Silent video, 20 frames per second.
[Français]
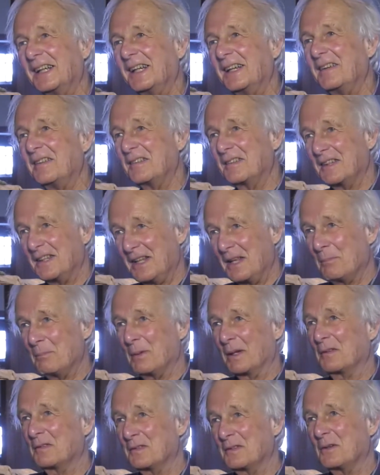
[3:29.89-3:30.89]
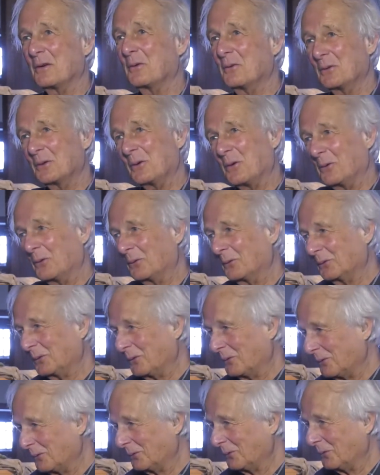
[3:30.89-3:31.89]
Et c'est la passion qu'on
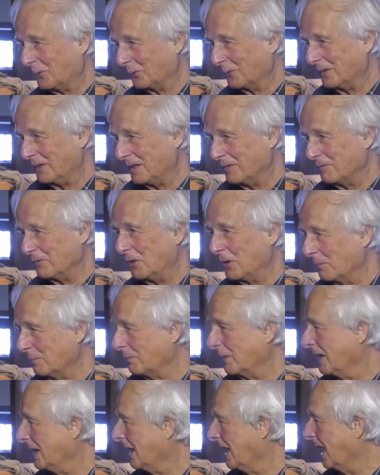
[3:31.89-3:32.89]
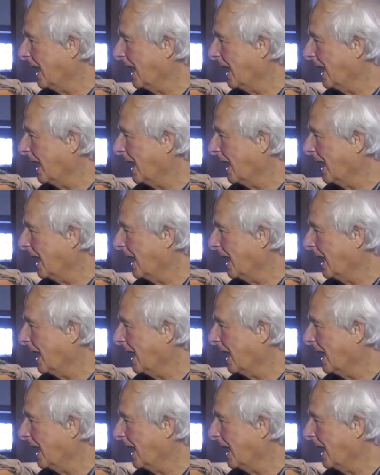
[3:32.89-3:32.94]
développe